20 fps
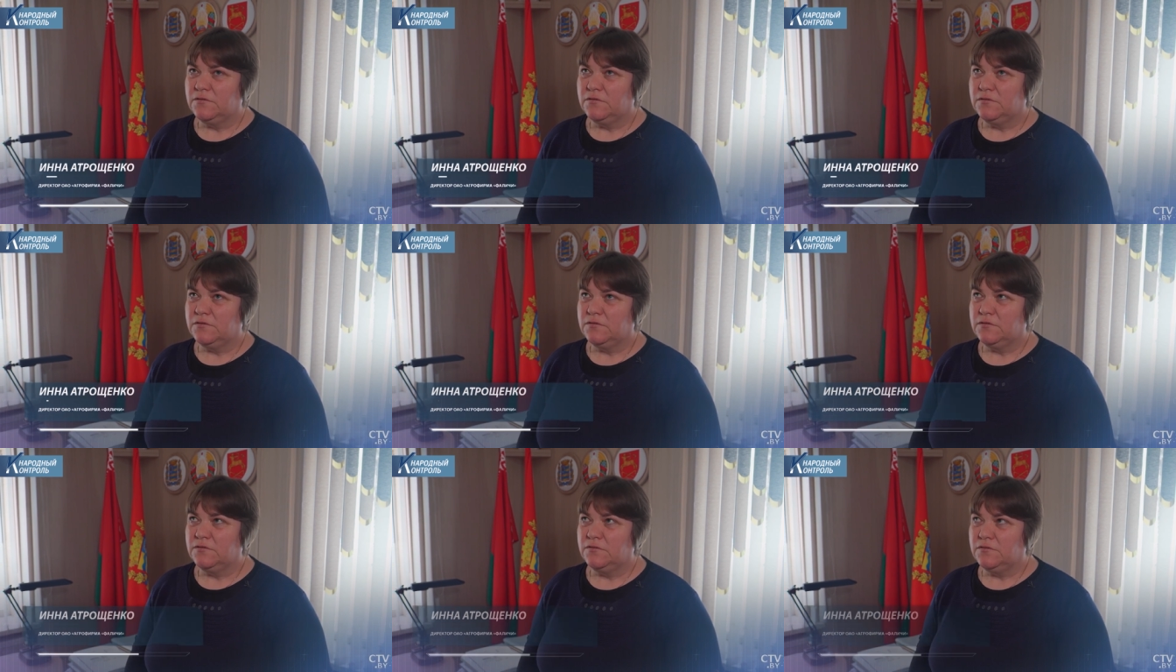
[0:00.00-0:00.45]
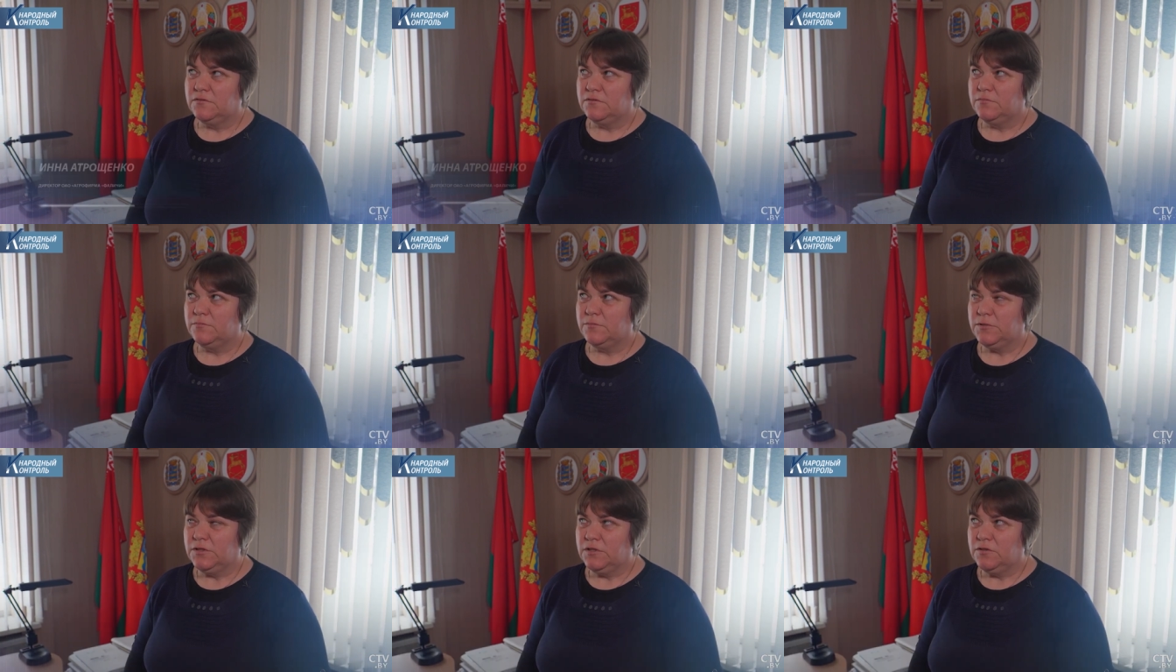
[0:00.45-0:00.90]

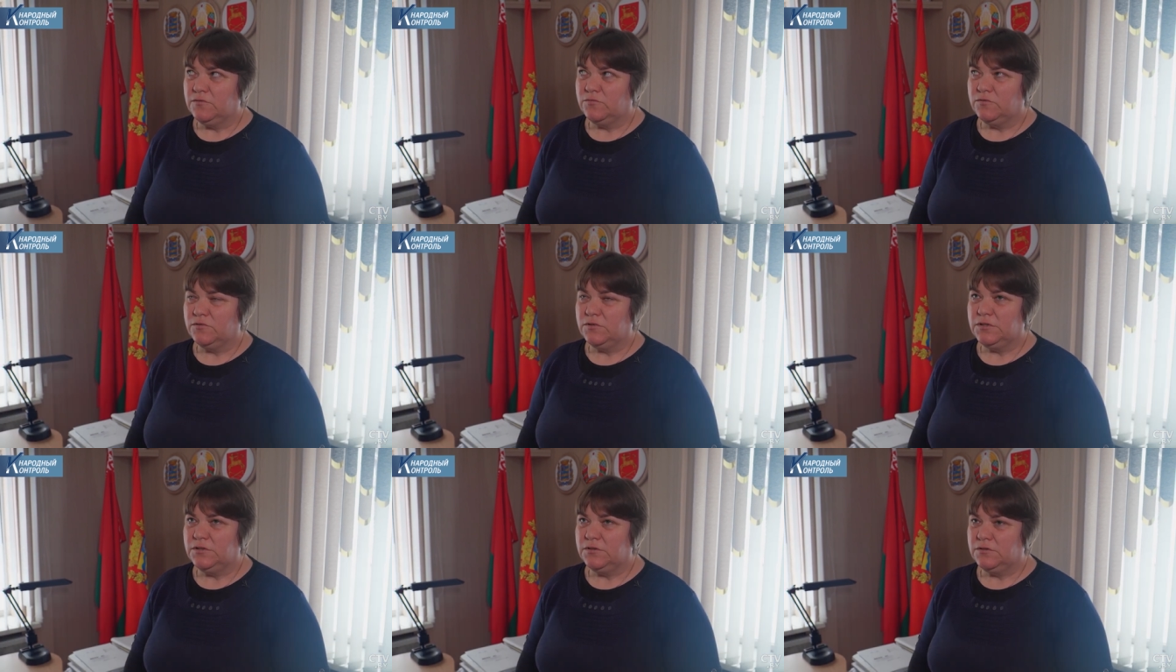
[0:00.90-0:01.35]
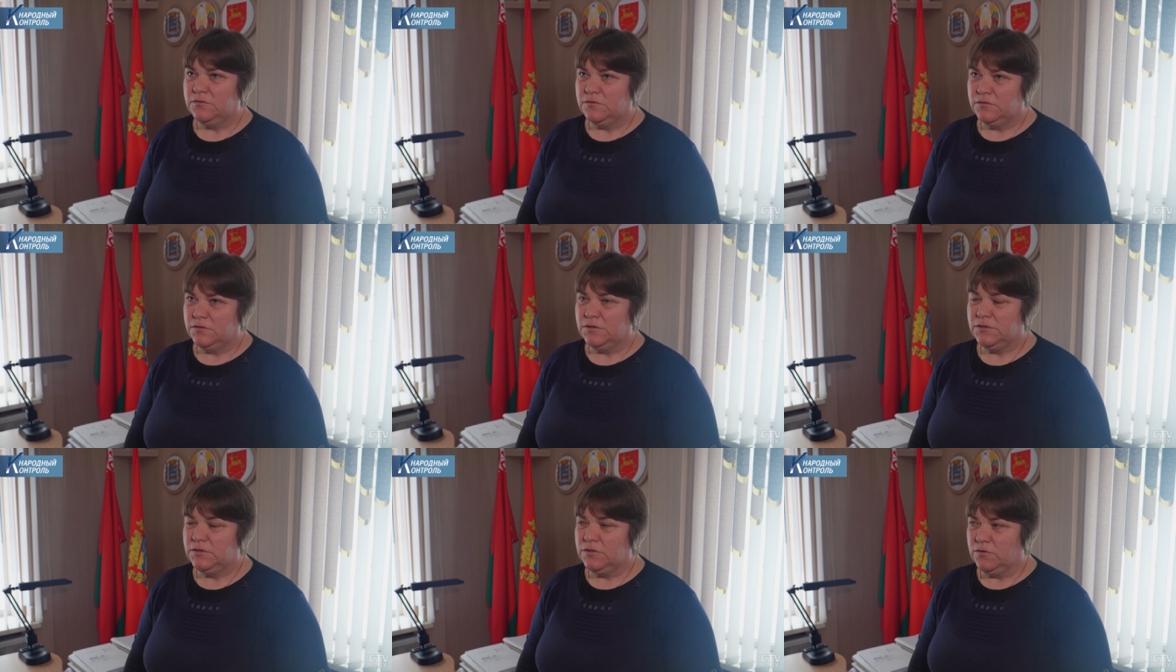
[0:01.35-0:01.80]
э, боковое
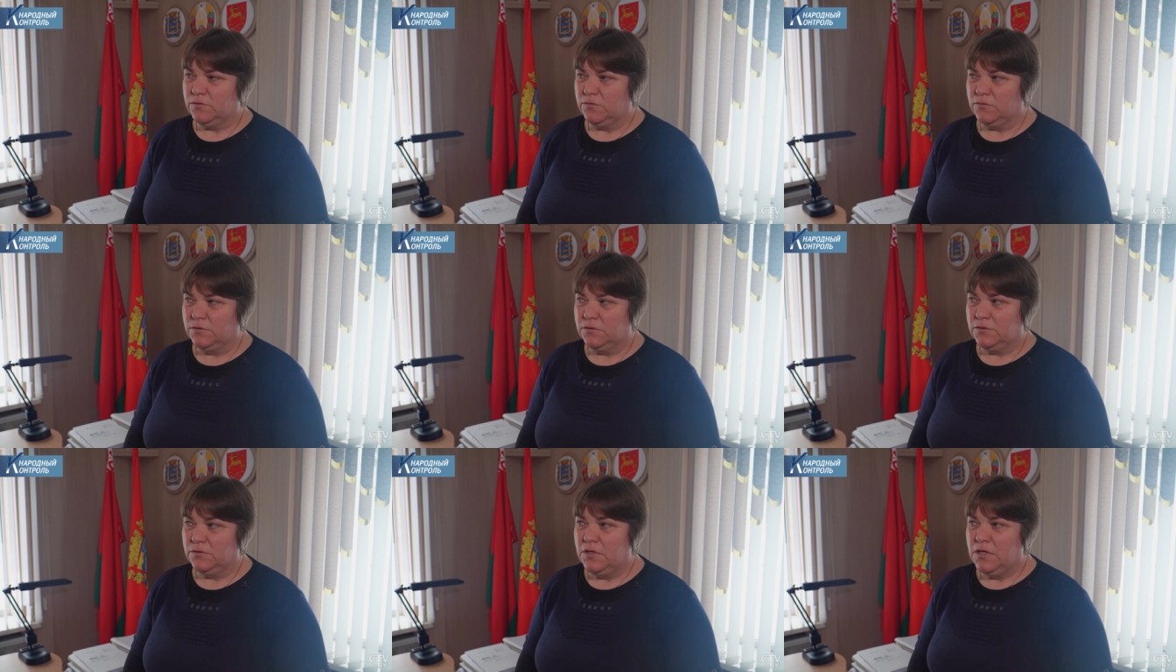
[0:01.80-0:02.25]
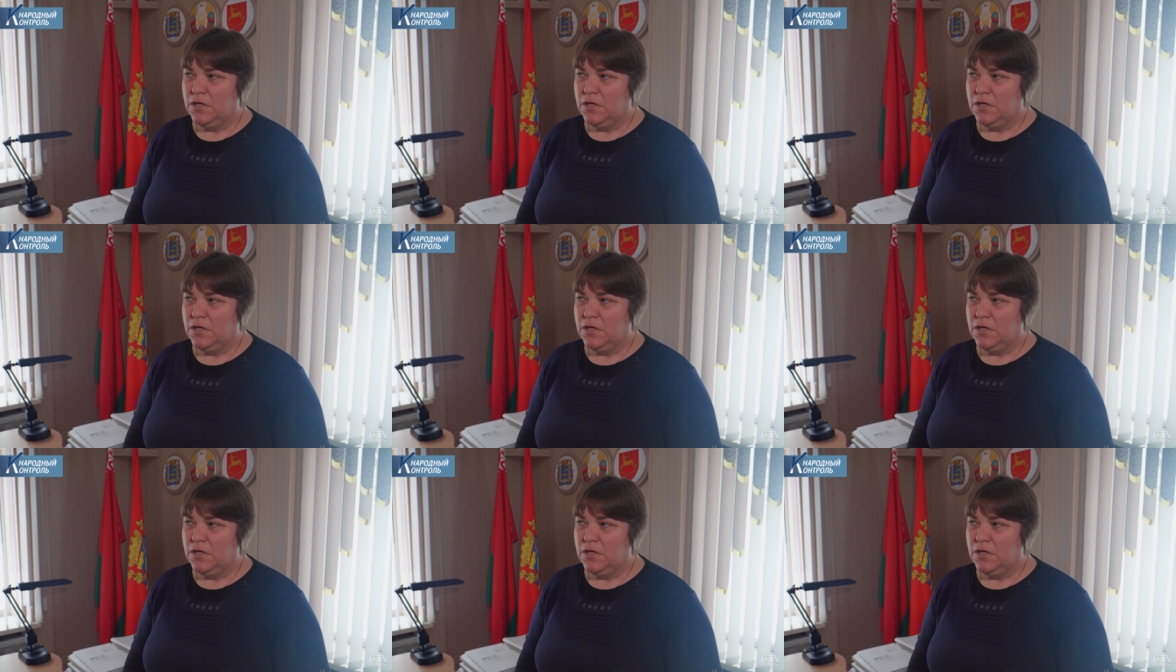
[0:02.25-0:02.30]
стекло.